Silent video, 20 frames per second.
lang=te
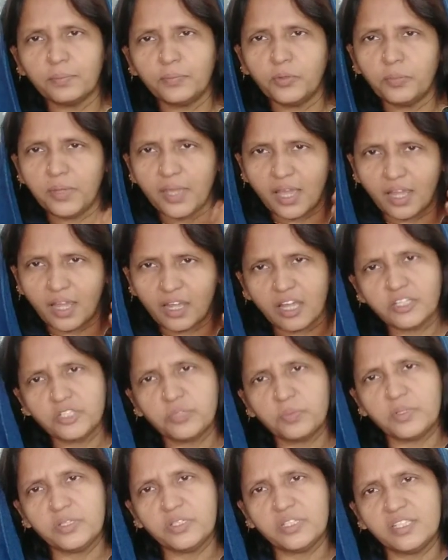భూమి
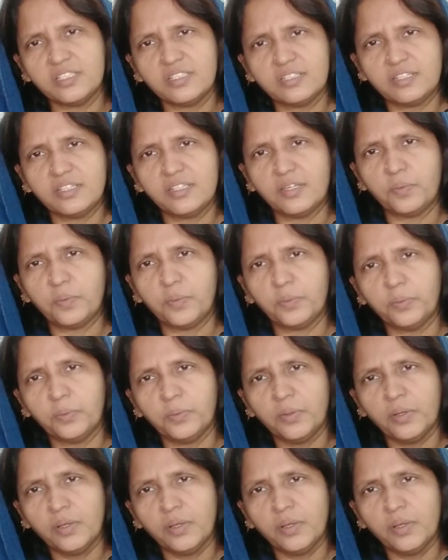ఆకాశములు చేసిన దేవుడు